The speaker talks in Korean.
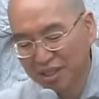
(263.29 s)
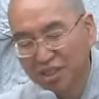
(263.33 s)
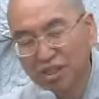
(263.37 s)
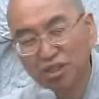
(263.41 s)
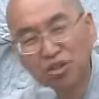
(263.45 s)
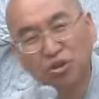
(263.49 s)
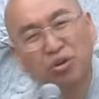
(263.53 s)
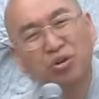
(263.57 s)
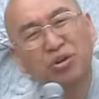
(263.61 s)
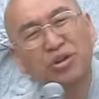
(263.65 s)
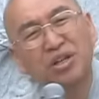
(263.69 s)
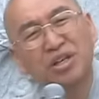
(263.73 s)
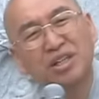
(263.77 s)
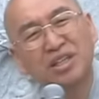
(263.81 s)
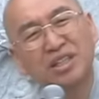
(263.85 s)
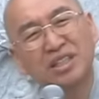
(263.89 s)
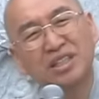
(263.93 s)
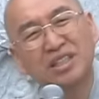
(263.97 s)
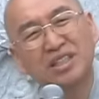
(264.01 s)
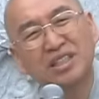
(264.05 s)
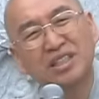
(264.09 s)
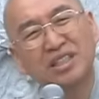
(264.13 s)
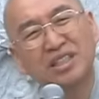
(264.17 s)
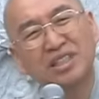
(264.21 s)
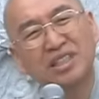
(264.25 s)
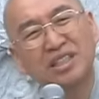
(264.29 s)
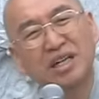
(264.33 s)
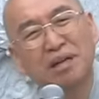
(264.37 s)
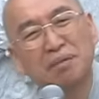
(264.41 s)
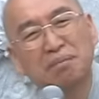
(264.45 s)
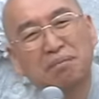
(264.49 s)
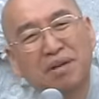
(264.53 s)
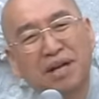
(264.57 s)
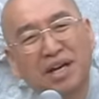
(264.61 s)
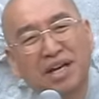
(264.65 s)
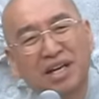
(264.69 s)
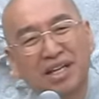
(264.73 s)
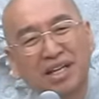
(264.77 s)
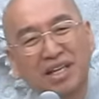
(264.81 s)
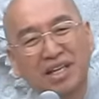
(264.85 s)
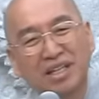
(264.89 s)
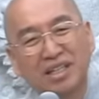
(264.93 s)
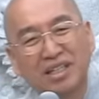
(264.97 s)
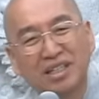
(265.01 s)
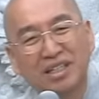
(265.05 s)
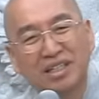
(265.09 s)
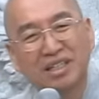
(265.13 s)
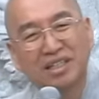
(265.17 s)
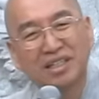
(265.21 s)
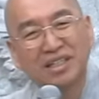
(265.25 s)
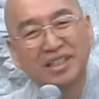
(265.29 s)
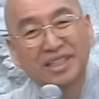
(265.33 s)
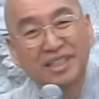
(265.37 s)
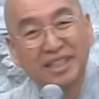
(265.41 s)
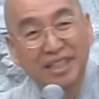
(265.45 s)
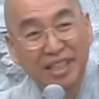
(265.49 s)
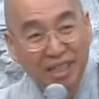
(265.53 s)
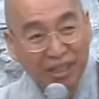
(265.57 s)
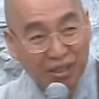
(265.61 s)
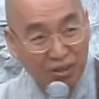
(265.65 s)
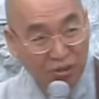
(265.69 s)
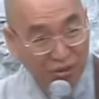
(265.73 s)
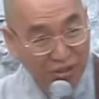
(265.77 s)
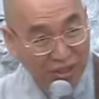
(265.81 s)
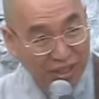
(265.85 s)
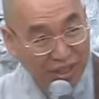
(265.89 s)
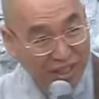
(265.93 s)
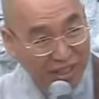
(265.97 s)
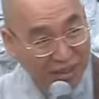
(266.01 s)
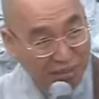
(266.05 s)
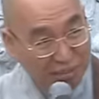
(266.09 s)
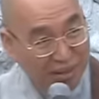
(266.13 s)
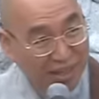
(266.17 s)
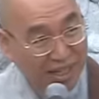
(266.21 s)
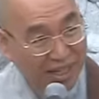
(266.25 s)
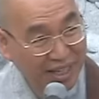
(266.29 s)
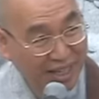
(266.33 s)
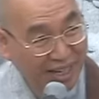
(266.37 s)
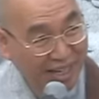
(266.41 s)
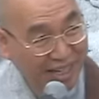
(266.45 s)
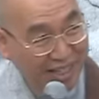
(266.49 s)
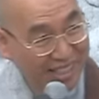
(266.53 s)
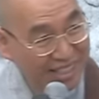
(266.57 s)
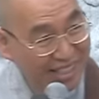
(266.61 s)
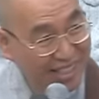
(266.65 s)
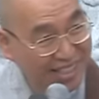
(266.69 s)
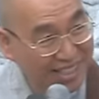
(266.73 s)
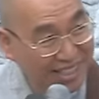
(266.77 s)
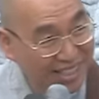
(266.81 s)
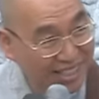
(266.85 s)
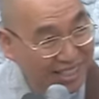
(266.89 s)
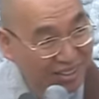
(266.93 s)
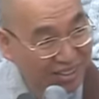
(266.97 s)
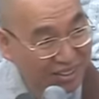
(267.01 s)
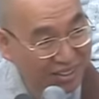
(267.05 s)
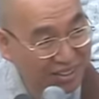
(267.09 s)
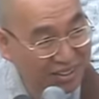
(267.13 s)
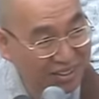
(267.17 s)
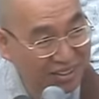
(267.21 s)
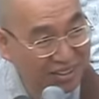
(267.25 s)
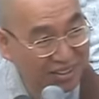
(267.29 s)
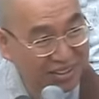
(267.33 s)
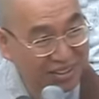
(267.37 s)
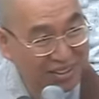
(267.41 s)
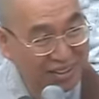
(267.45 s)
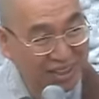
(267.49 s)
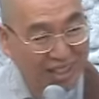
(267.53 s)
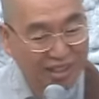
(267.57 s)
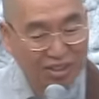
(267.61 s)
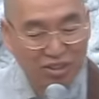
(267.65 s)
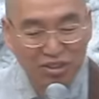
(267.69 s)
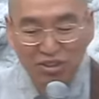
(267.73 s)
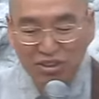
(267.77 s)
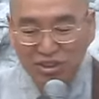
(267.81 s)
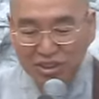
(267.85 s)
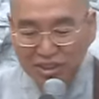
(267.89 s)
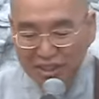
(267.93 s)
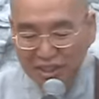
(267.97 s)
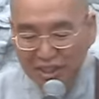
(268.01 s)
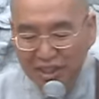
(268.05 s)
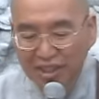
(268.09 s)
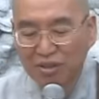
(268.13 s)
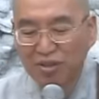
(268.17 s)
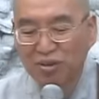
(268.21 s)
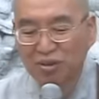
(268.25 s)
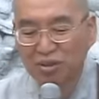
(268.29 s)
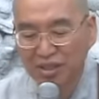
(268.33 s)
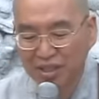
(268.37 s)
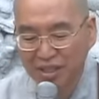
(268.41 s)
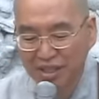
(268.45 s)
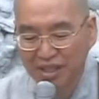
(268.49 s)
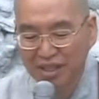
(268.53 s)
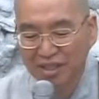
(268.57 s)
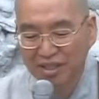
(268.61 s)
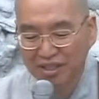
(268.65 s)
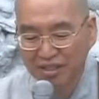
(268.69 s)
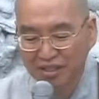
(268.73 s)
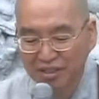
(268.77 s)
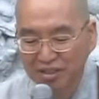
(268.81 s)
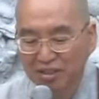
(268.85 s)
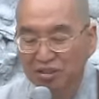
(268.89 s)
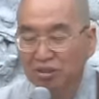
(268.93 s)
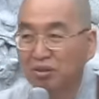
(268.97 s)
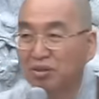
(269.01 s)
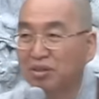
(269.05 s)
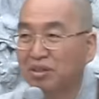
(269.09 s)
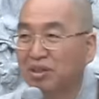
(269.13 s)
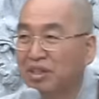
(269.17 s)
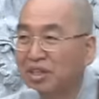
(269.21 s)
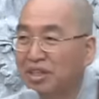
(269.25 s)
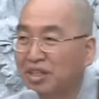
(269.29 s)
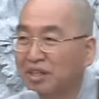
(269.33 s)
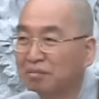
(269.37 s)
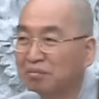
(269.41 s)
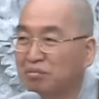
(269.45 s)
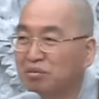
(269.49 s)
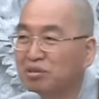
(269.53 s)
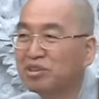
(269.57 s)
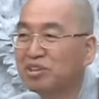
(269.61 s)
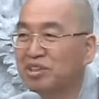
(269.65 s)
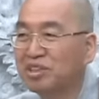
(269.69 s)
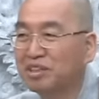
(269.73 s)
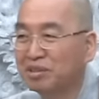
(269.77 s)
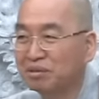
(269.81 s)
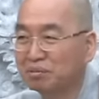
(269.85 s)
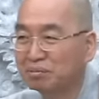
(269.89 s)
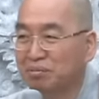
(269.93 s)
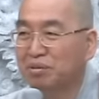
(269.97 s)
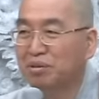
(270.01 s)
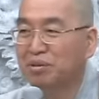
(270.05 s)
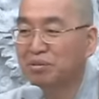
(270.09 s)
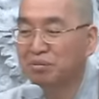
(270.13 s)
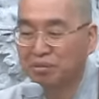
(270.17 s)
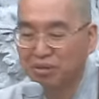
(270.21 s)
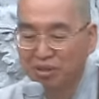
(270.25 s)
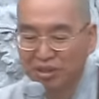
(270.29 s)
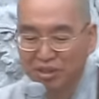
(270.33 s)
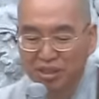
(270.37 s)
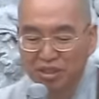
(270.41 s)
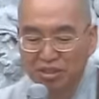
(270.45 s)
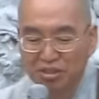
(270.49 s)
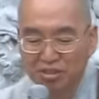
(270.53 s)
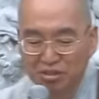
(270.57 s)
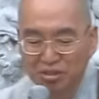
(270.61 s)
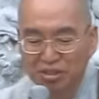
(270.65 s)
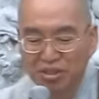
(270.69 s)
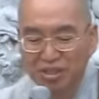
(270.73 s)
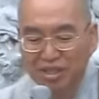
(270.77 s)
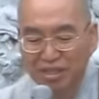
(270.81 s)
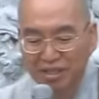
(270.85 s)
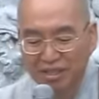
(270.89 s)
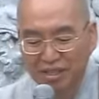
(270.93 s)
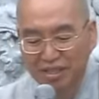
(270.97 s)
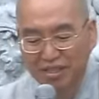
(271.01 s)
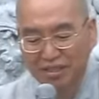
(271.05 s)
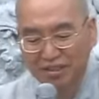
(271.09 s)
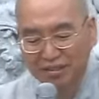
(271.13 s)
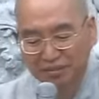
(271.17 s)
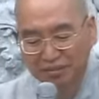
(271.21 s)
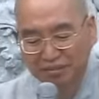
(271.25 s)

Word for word: 이 요령껏이란 말이 지혜롭게 이 말이 아시겠어요? 아주 지혜롭게 그렇게 문제를 풀어보는 게 좋다.